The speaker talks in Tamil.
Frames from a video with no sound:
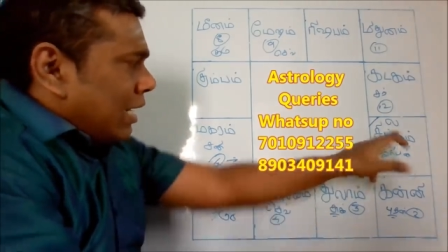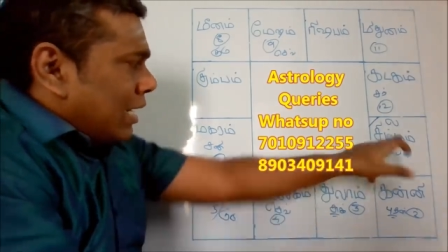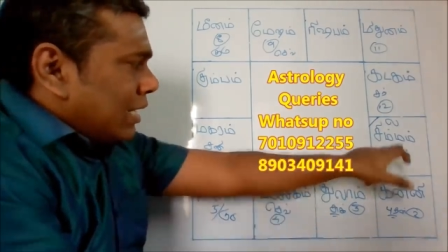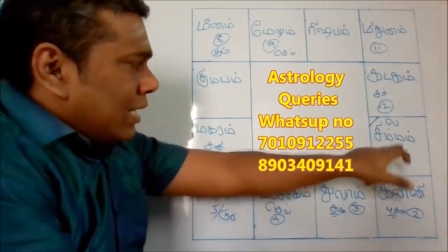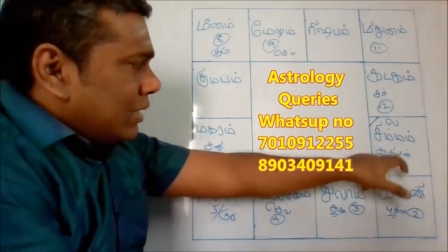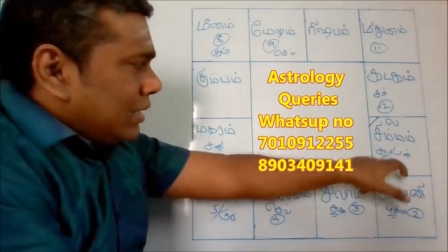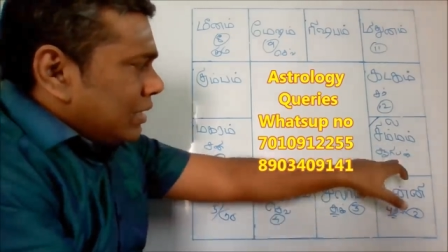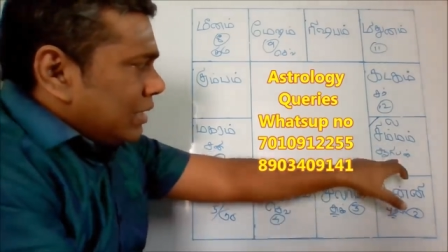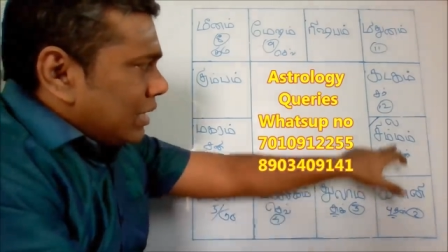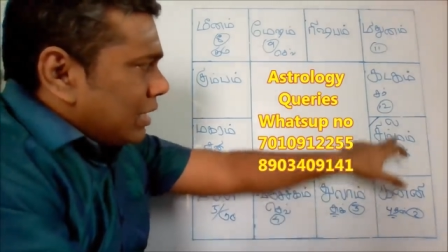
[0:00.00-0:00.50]

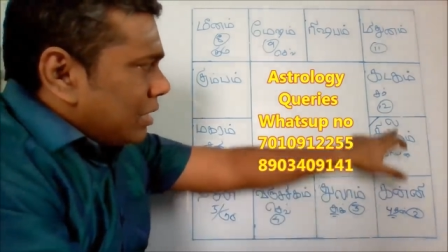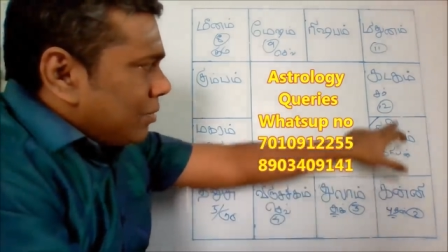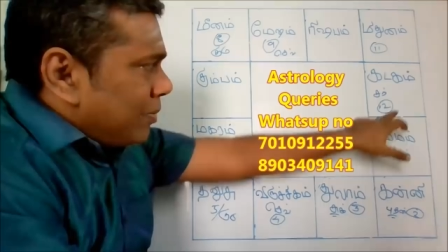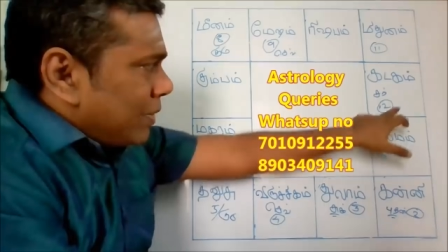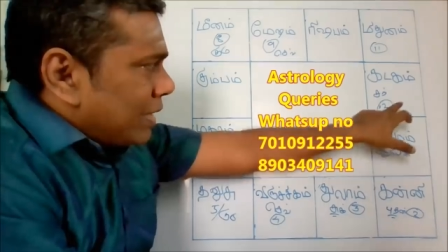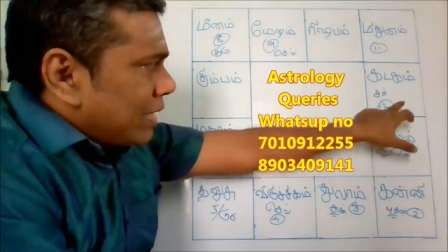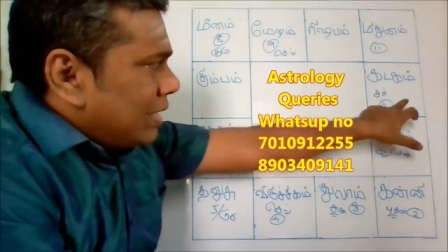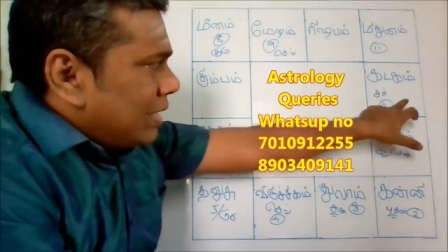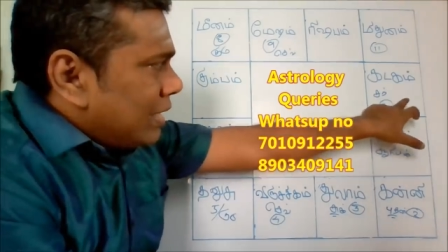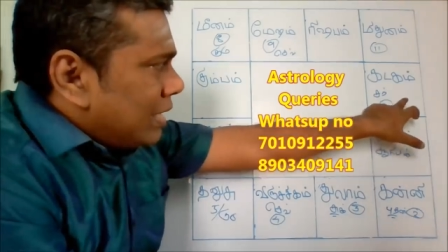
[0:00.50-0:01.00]
அடுத்ததாக
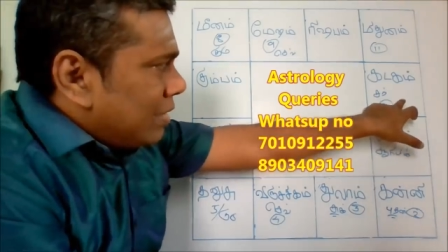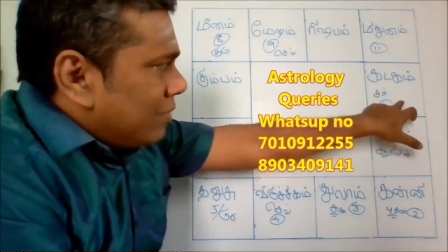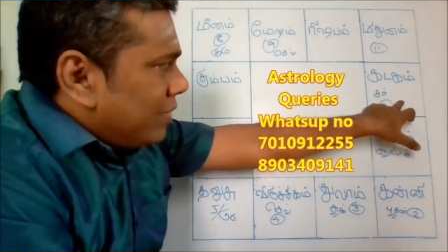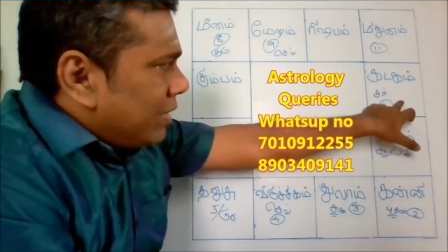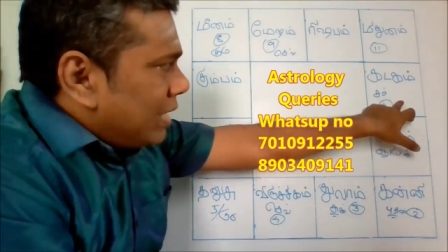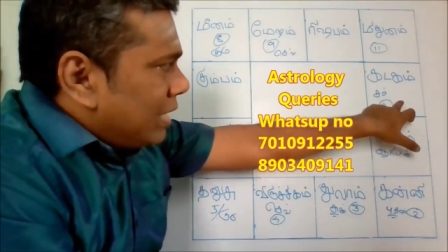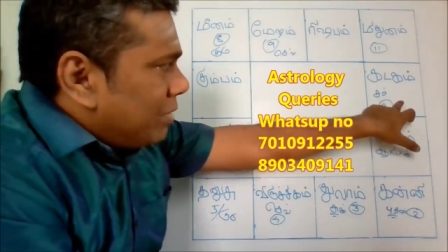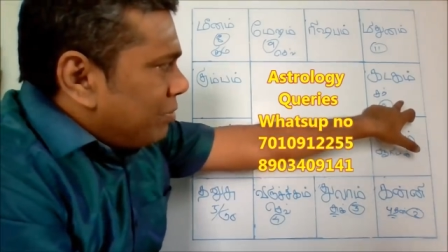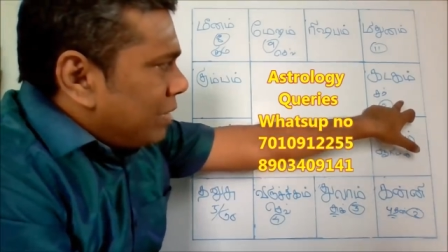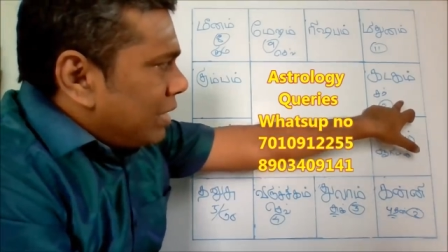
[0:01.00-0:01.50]
பன்னிரெண்டாம்
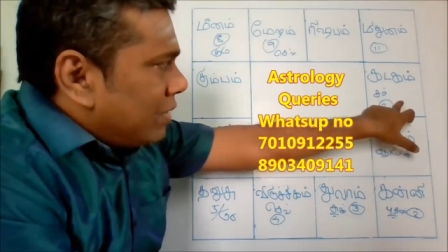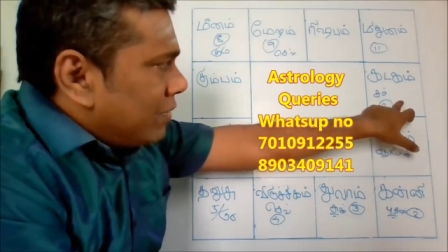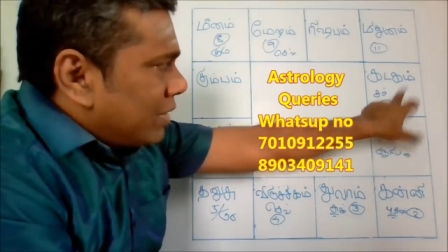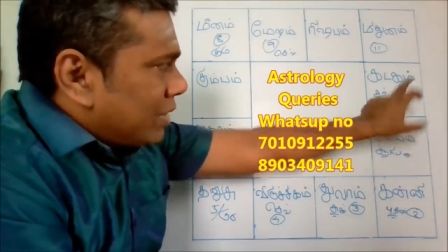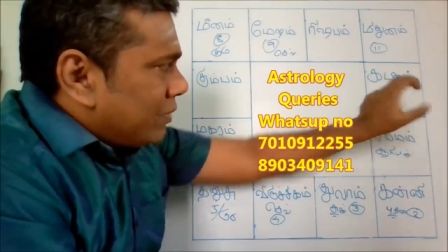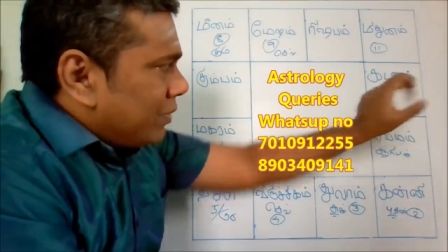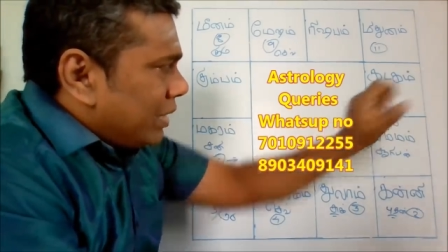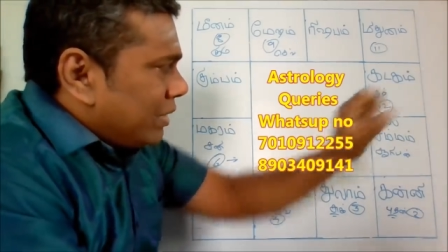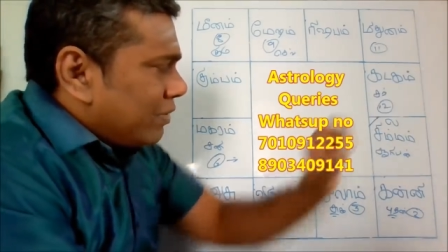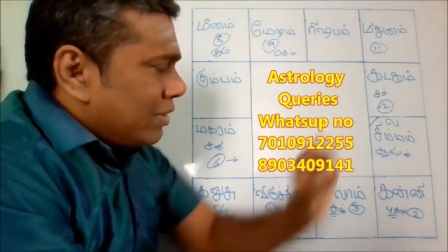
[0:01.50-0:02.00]
வீட்டு அதிபதியாக
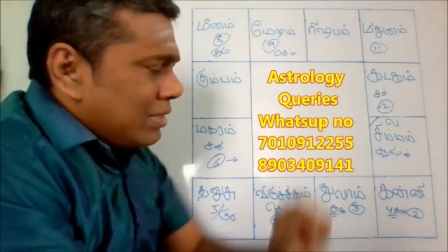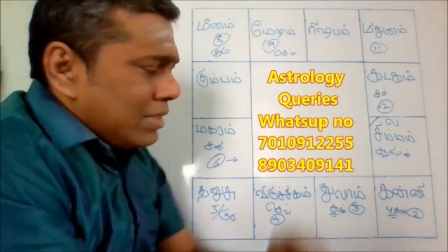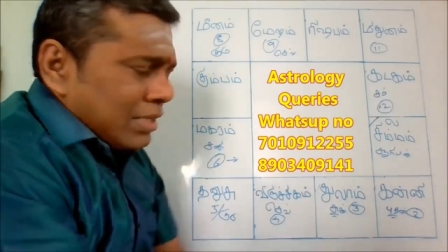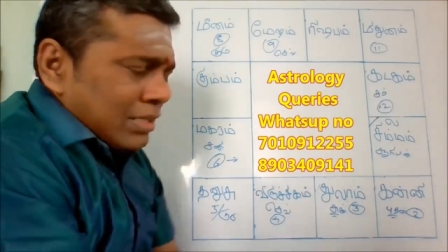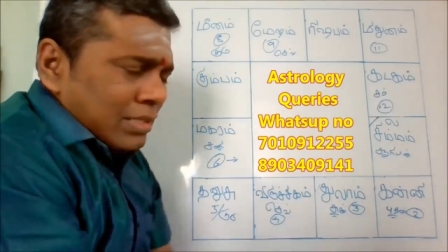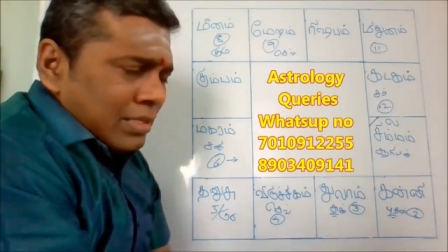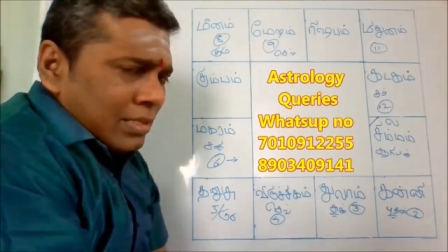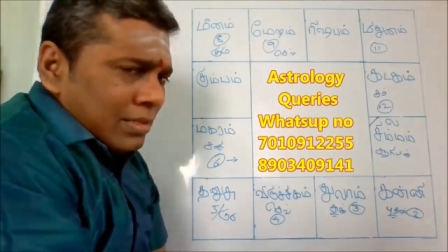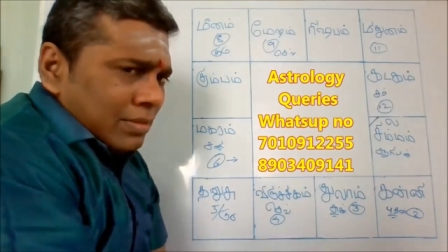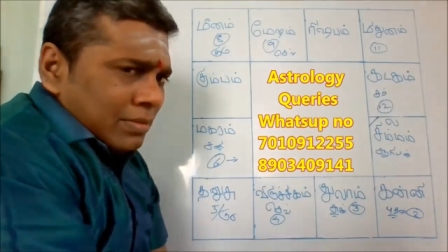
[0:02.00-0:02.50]
வரக்கூடியவர்
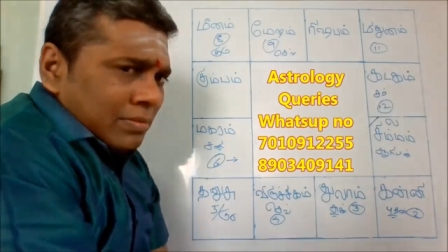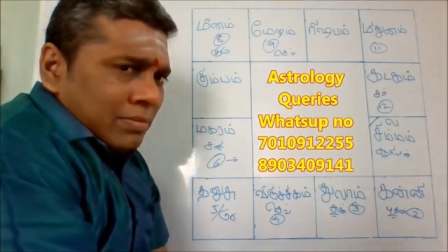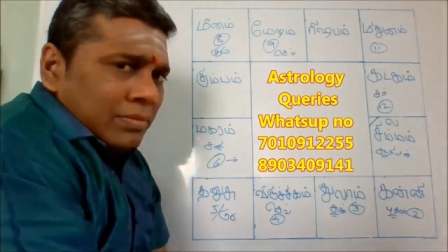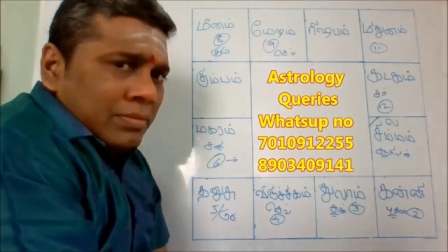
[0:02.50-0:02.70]
சந்திரன்